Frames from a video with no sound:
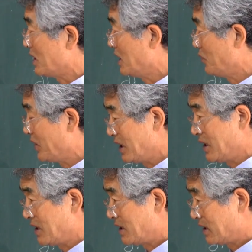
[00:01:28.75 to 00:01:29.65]

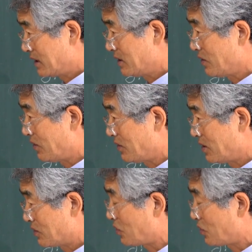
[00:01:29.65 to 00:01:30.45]
2위, 그죠?